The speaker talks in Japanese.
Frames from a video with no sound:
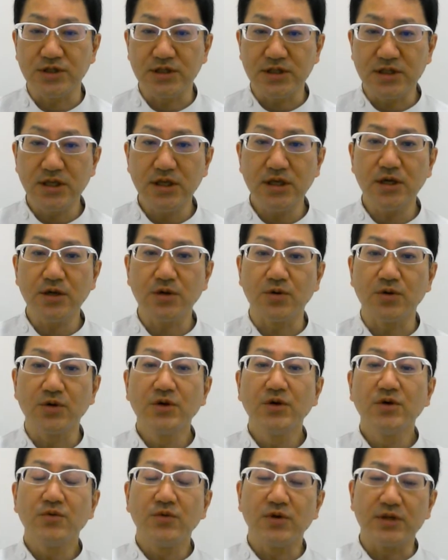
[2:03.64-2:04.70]
いて、
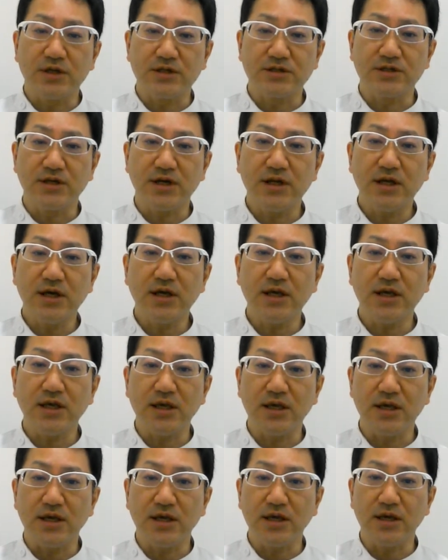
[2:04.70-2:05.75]
私から、
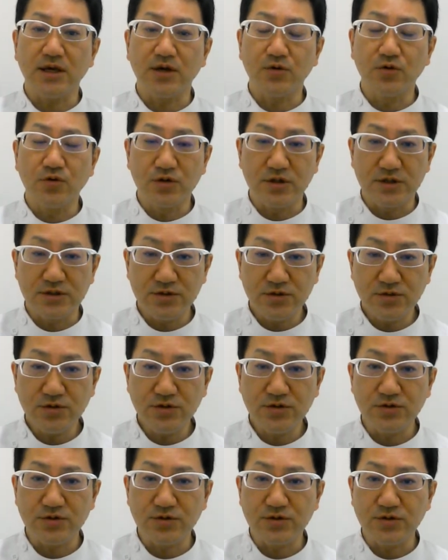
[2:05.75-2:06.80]
えー、こうですよっ
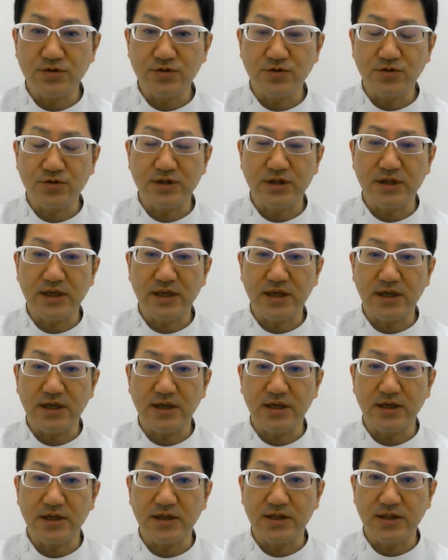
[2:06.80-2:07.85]
ていうこと
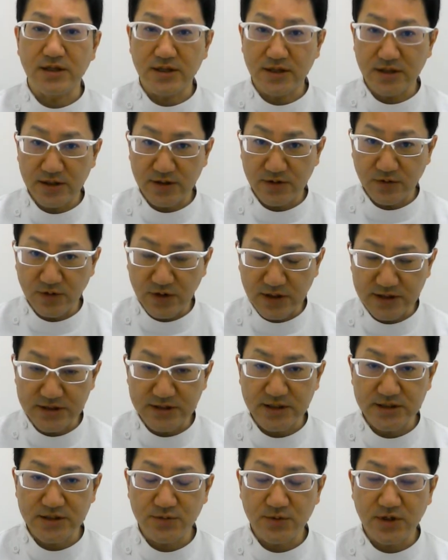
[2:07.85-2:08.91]
えー、お話し
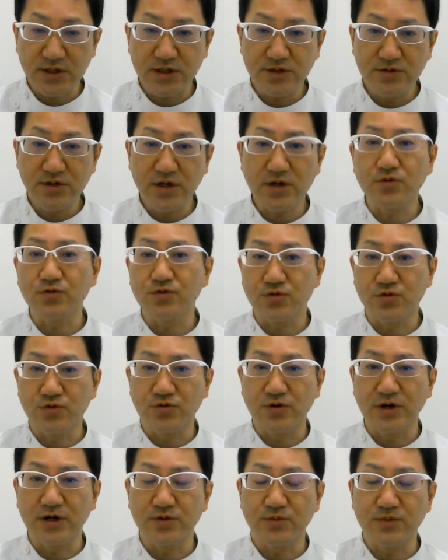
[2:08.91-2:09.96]
させてもらってるのがこの
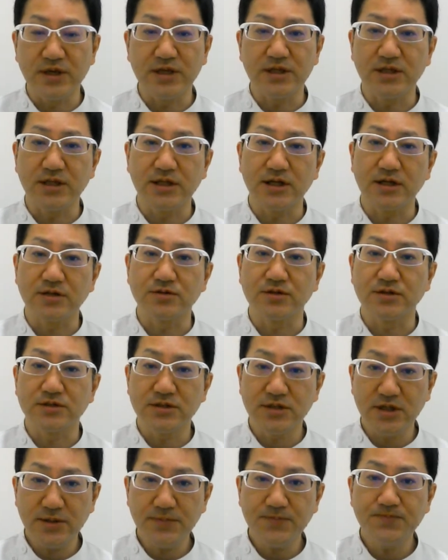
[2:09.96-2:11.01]
動画のメインになるんで
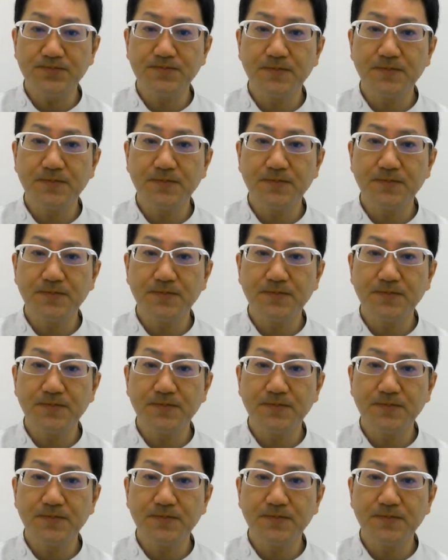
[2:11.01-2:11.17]
すね。